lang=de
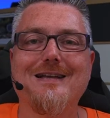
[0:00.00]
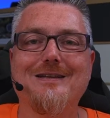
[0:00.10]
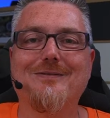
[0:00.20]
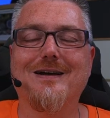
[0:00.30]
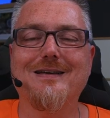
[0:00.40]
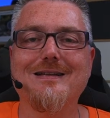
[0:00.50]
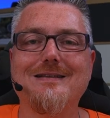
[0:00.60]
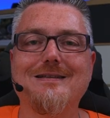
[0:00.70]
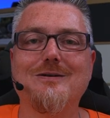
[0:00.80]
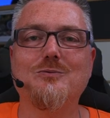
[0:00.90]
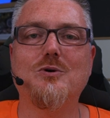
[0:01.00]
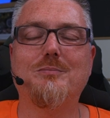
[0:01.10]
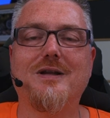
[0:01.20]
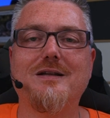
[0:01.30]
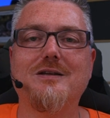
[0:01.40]
Die Varianten der Uhr
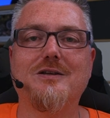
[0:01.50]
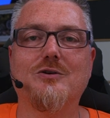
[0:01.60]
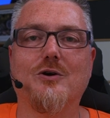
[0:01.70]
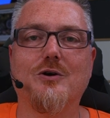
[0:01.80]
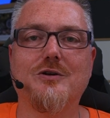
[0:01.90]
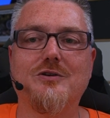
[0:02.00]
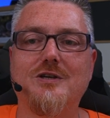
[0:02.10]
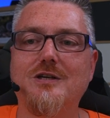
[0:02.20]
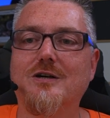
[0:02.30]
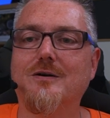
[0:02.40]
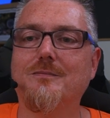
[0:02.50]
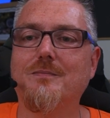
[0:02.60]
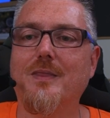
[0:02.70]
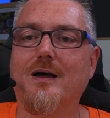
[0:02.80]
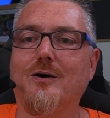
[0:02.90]
blende ich euch hier
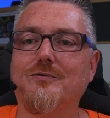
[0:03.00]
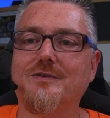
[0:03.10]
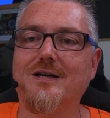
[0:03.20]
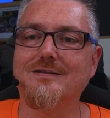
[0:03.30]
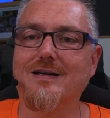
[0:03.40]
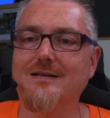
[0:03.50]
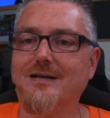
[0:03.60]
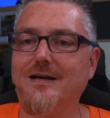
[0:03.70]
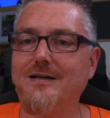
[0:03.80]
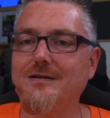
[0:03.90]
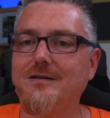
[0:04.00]
auf der Seite ein.